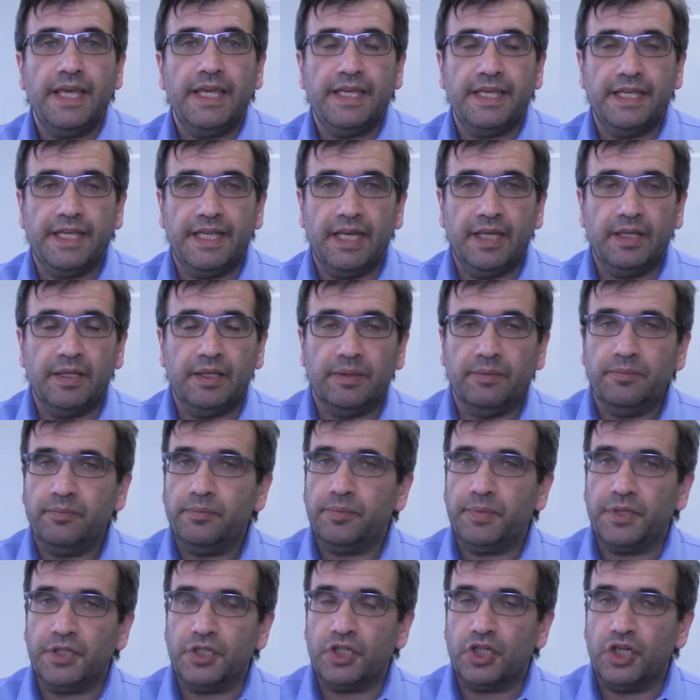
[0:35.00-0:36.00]
или
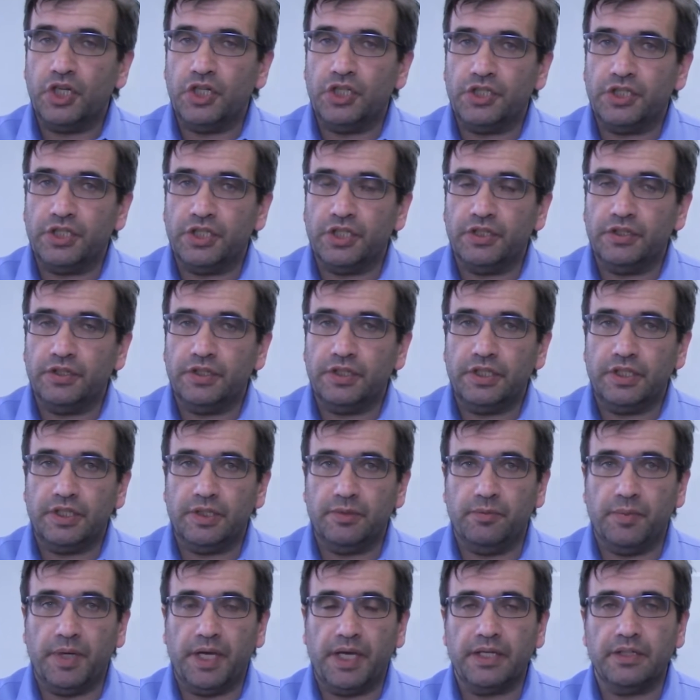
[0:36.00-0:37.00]
пришлите
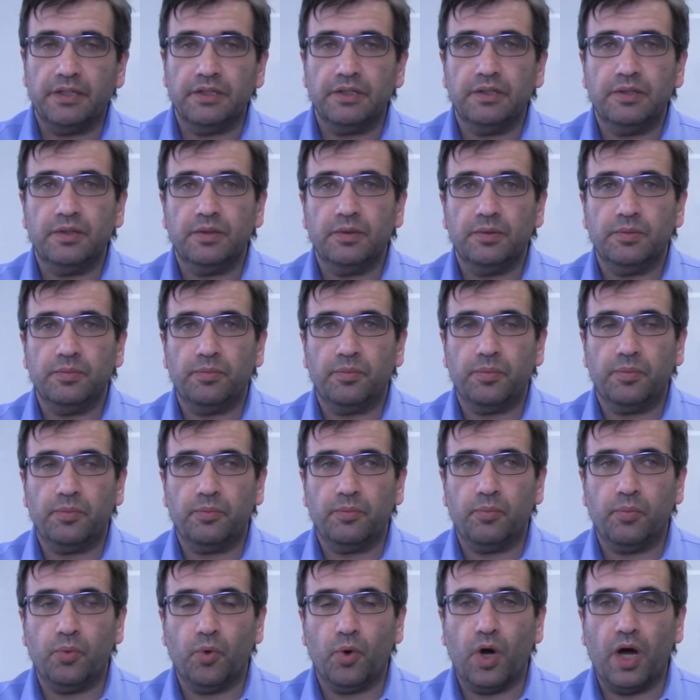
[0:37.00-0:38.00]
email
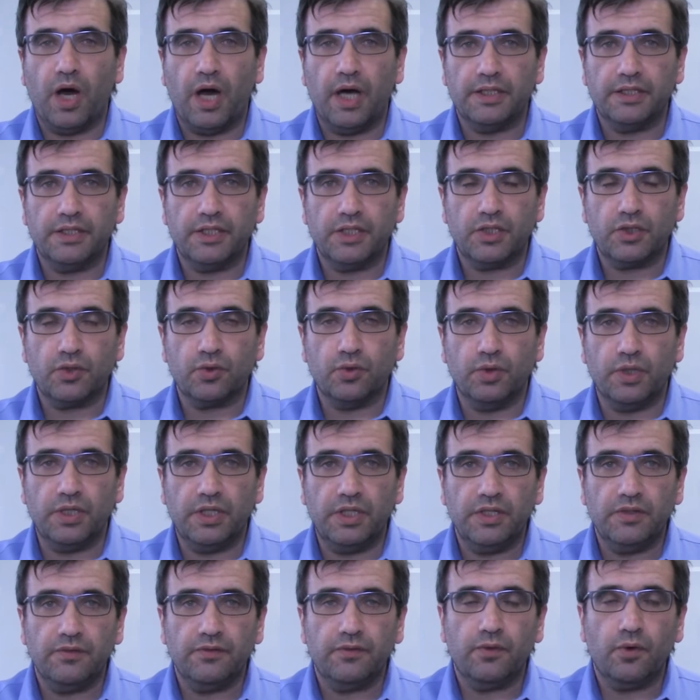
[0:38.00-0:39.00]
по адресу
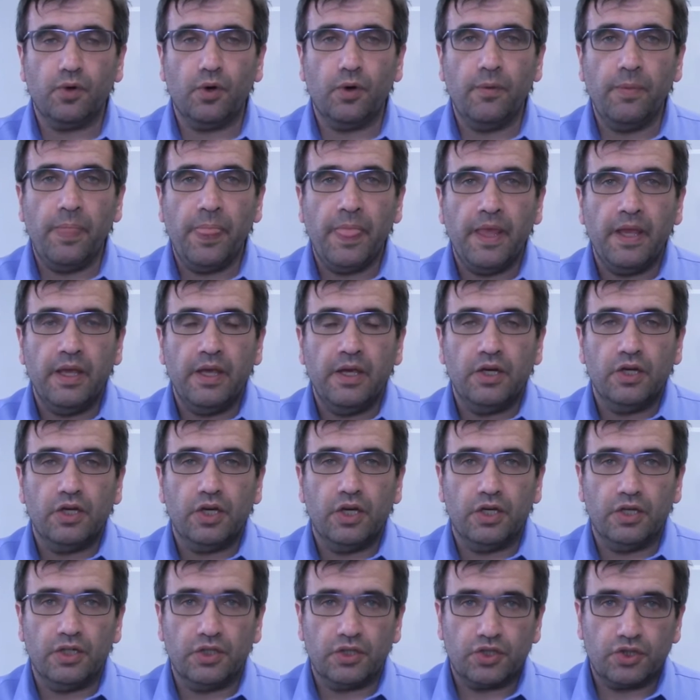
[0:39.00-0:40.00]
info
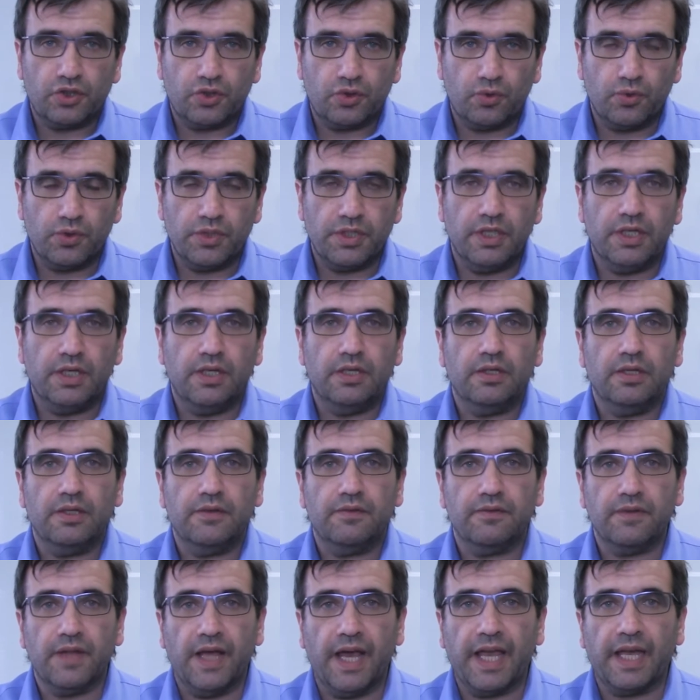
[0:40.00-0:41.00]

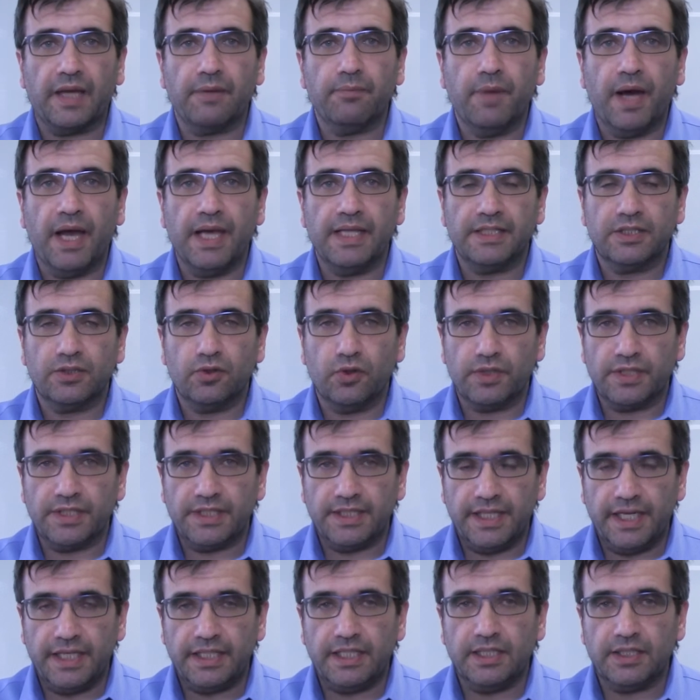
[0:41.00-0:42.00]
flyingminds.ca
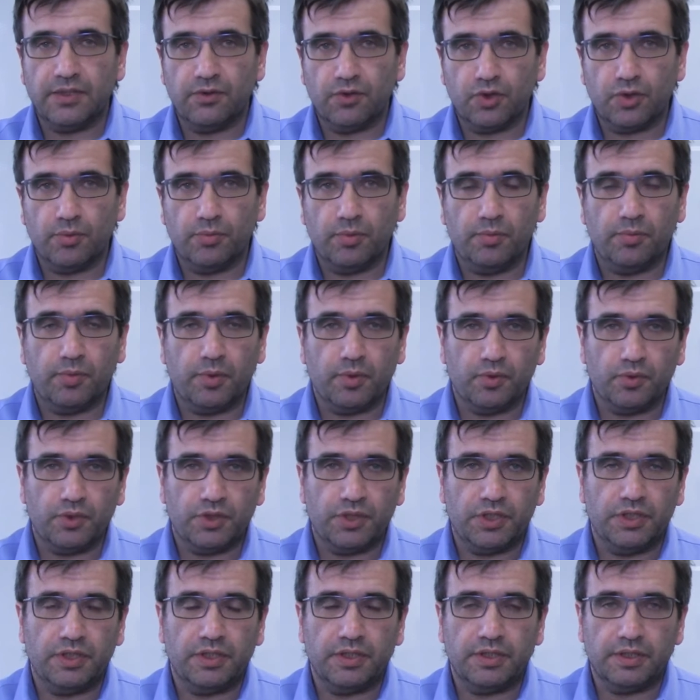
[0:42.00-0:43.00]
э, для того, чтобы
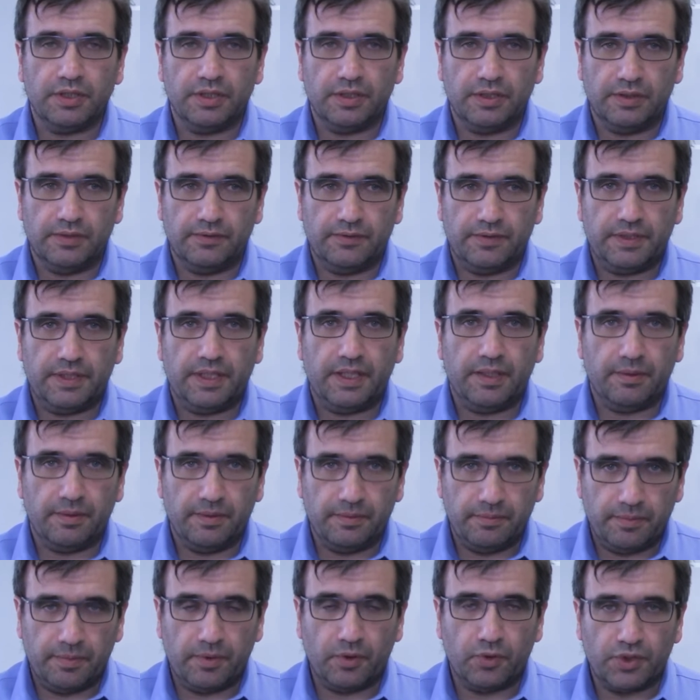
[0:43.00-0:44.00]
получить э, все,
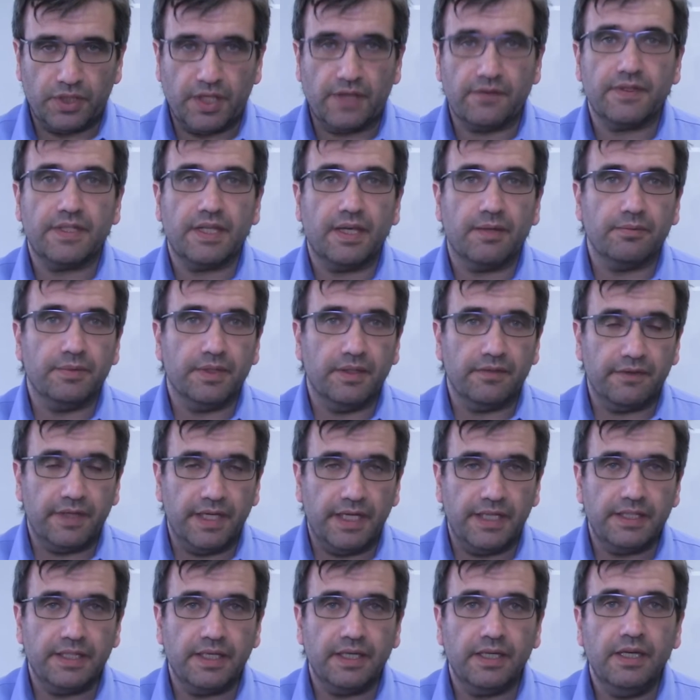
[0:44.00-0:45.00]
получать все
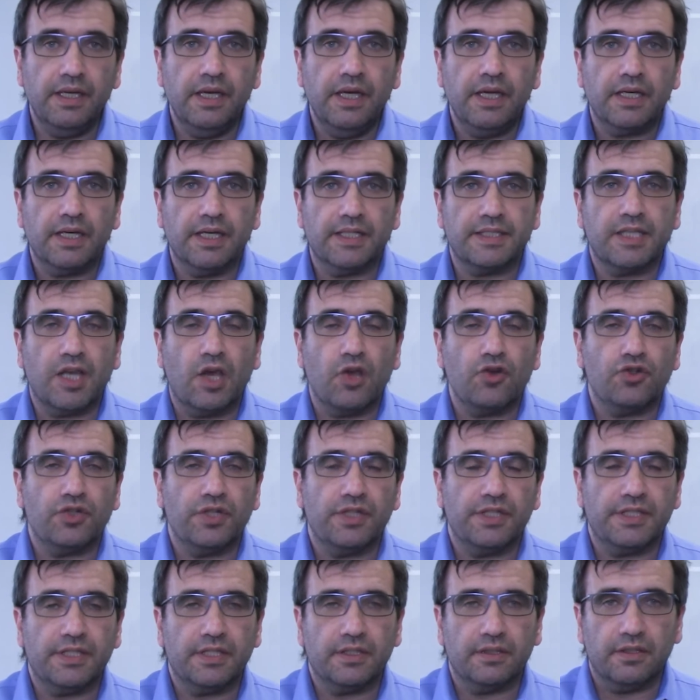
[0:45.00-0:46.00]
обновления,
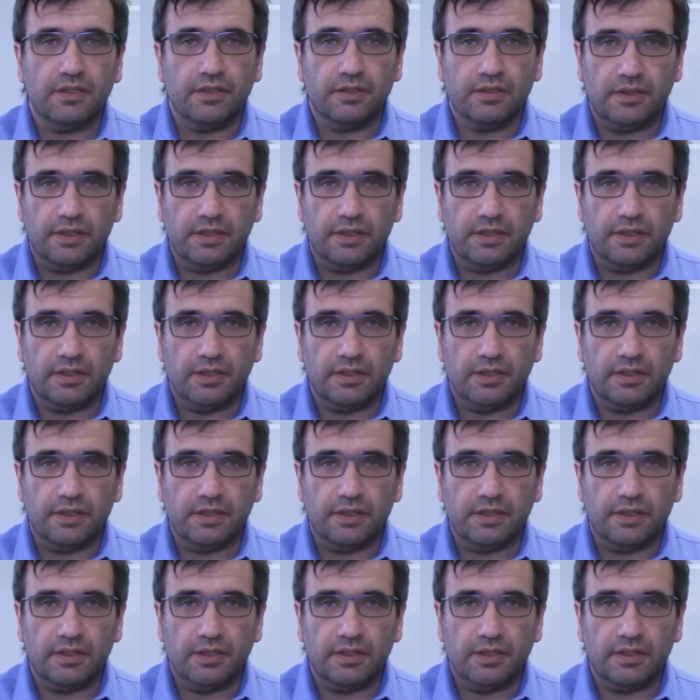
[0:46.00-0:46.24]
касающиеся